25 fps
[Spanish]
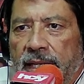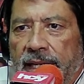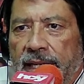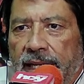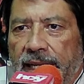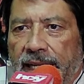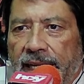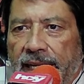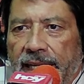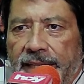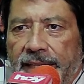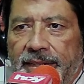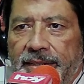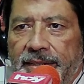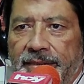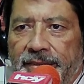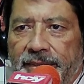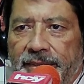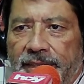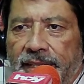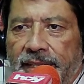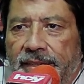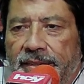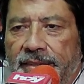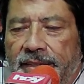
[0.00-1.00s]
Este
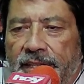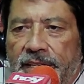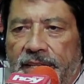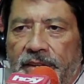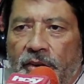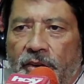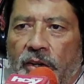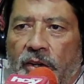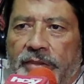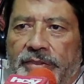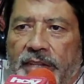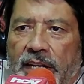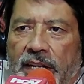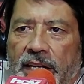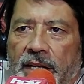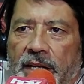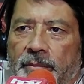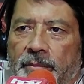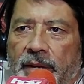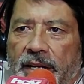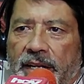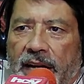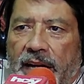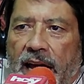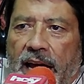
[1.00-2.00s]
incidente llevó a
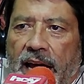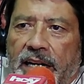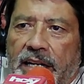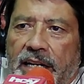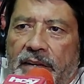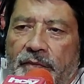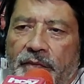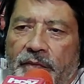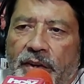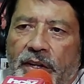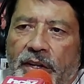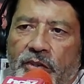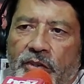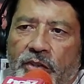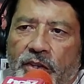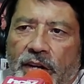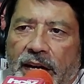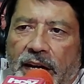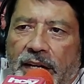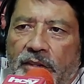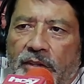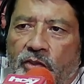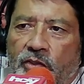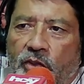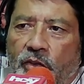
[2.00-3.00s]
Seligman a
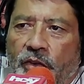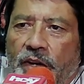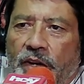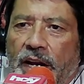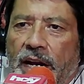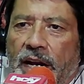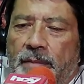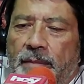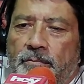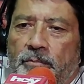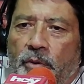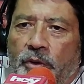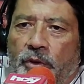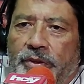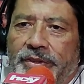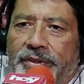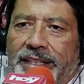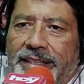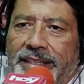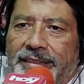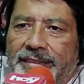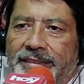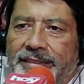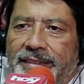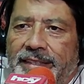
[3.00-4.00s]
reflexionar sobre la
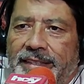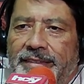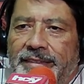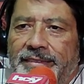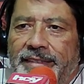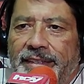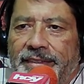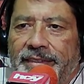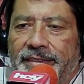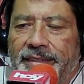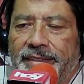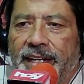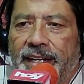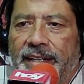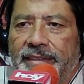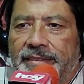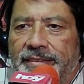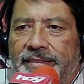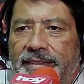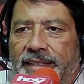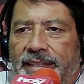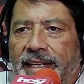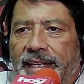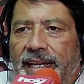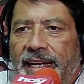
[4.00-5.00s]
importancia de
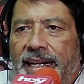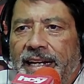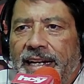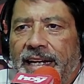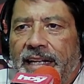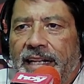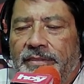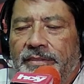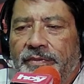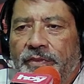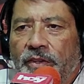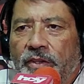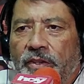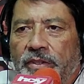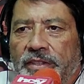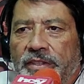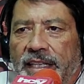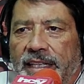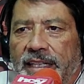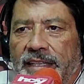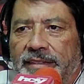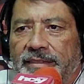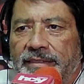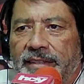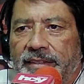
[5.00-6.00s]
centrarse en las
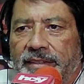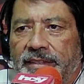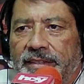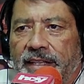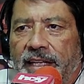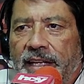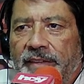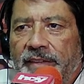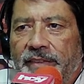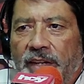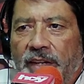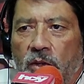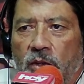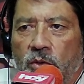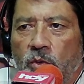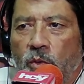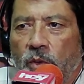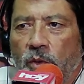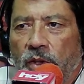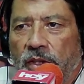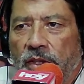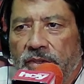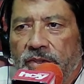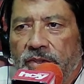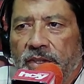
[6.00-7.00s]
fortalezas y
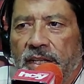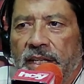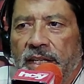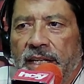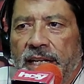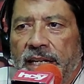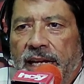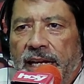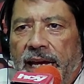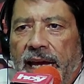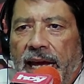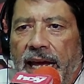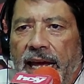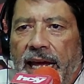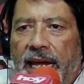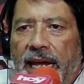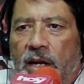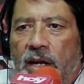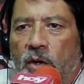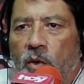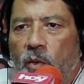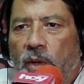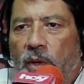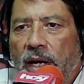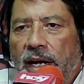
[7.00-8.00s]
virtudes
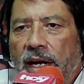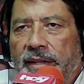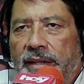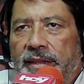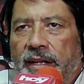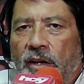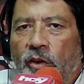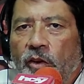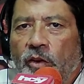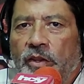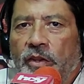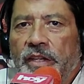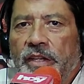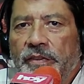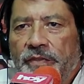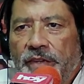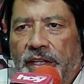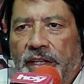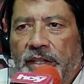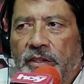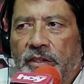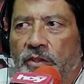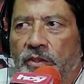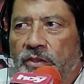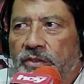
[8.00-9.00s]
en lugar de los
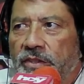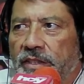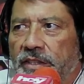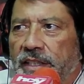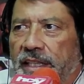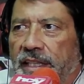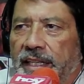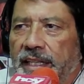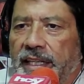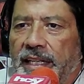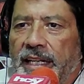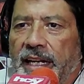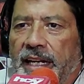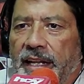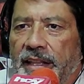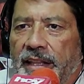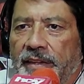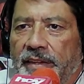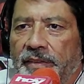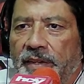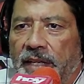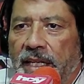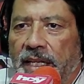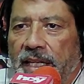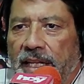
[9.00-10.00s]
defectos y las
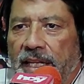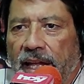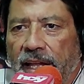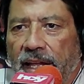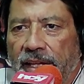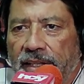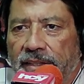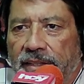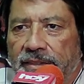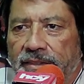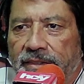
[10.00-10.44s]
debilidades.